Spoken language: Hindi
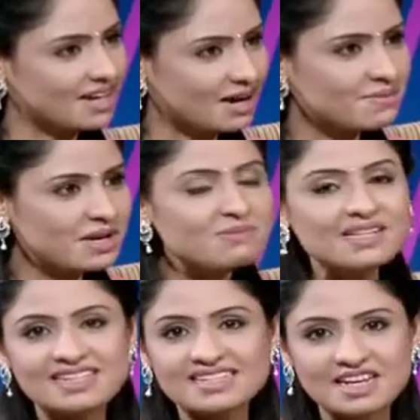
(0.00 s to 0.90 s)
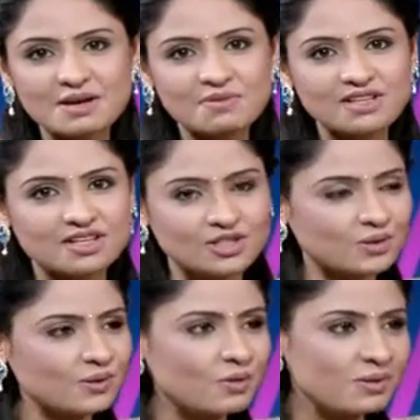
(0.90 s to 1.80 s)
हम ईमेल्स के ज़रिए अपने
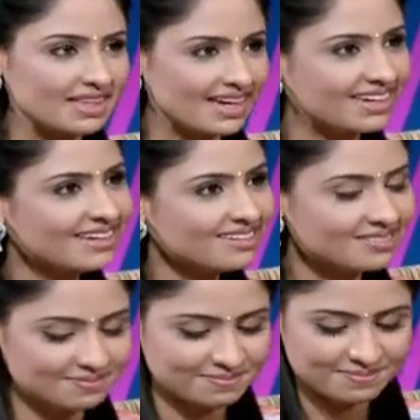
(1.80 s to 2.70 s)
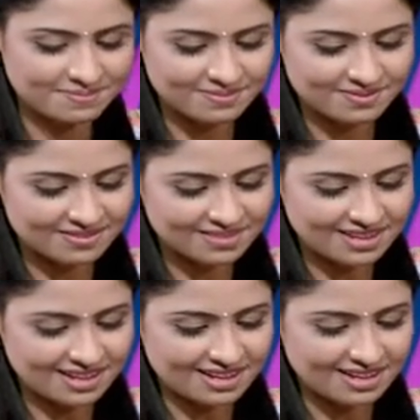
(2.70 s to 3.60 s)
दर्शकों को बताएंगे
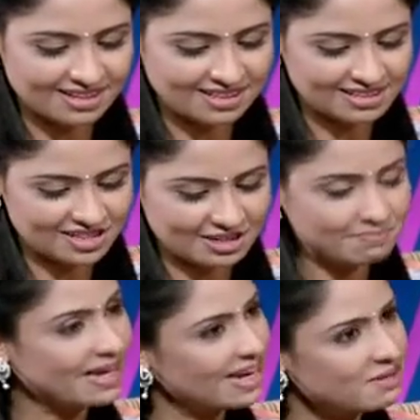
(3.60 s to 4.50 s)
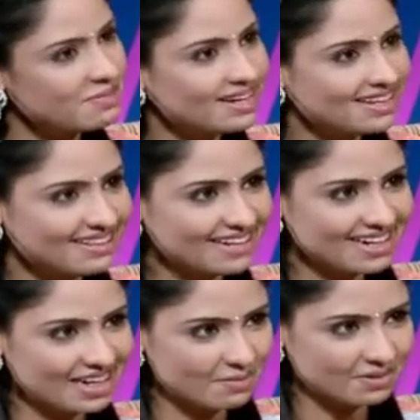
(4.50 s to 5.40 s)
श्योर sure. जी पहला ईमेल लेते हैं
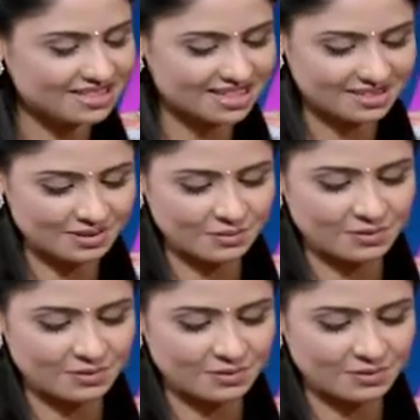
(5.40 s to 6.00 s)
अगर आपकी इजाज़त